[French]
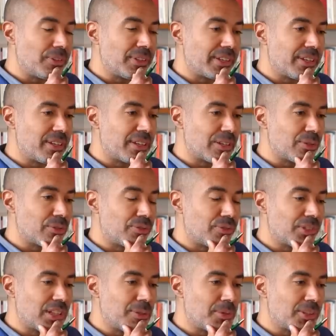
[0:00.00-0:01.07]
là, on a quelqu'un de
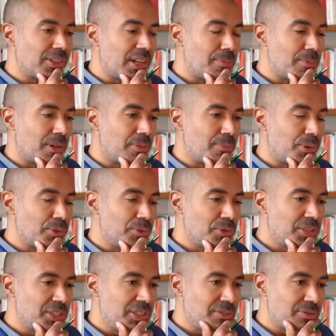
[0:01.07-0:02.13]
fondamentalement
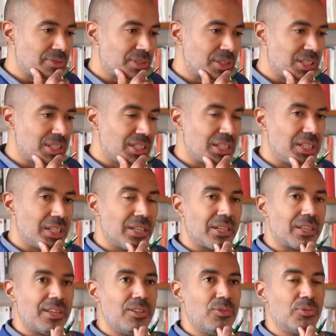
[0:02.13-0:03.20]
improductif
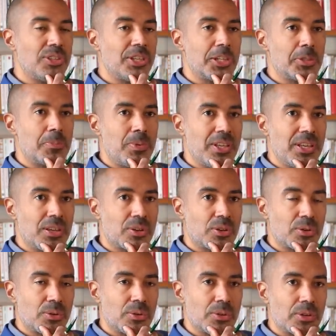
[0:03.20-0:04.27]
qui nous explique
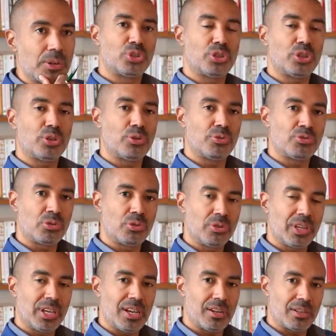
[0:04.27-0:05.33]
que le socle sur
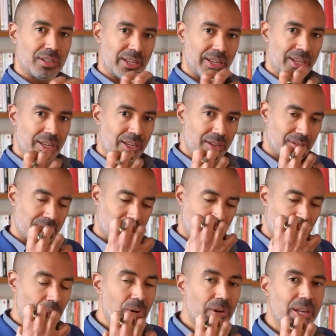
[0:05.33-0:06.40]
lequel est
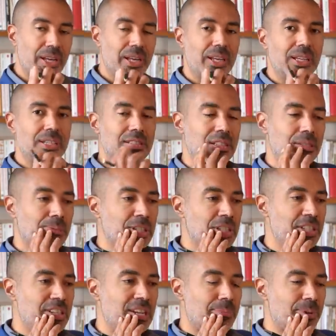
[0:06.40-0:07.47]
ancré sa
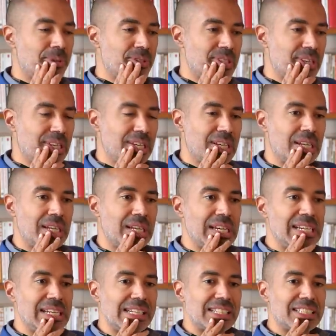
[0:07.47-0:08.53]
machine à penser,
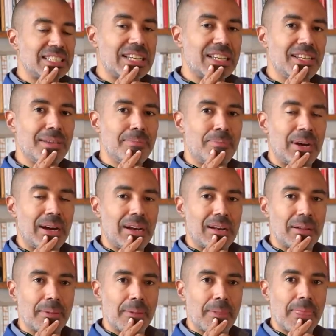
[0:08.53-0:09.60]
ça n'est
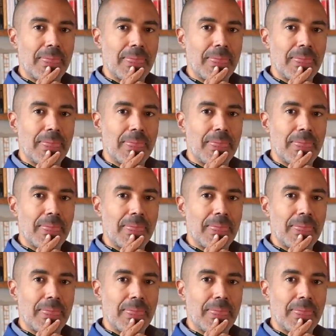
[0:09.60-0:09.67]
pas